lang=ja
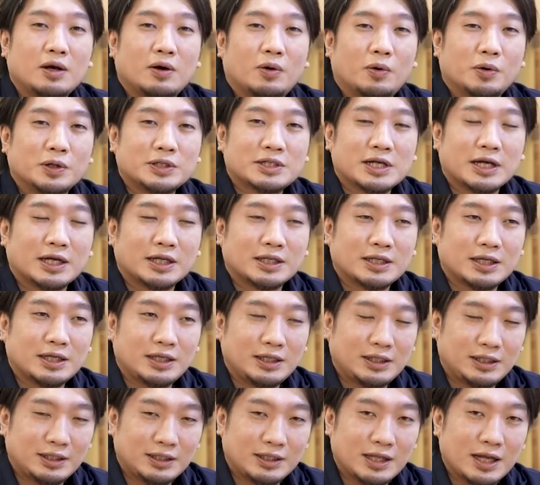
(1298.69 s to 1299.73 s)
掘り下げていっ
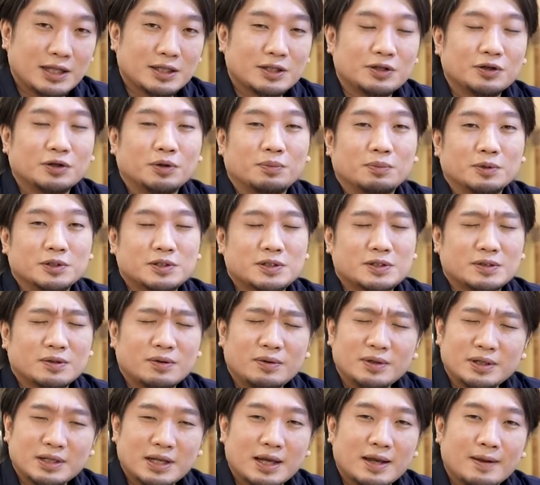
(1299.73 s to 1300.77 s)
たっていうのもす
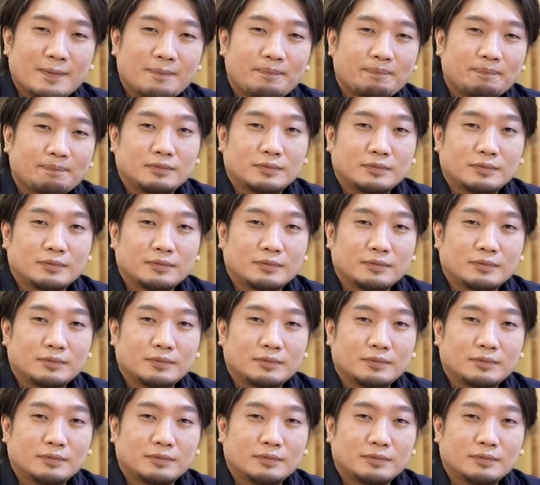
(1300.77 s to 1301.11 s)
ごいね、